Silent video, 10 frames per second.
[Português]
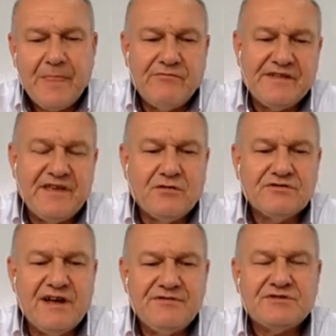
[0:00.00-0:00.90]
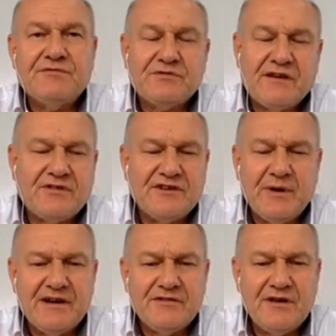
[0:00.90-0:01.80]
vai ter alguns navios que
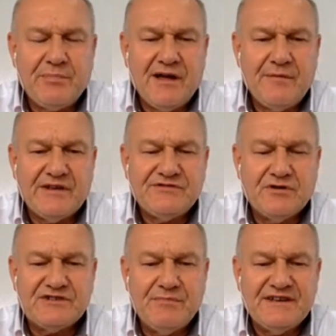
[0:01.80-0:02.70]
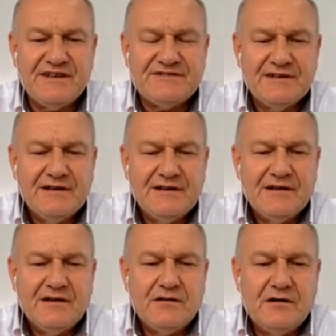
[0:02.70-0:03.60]
vão ter que ficar esperando aí para a
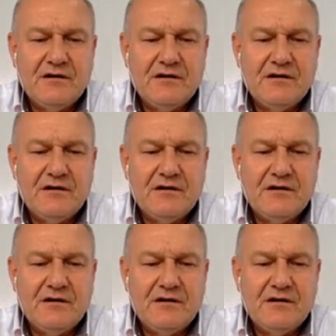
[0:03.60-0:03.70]
soja,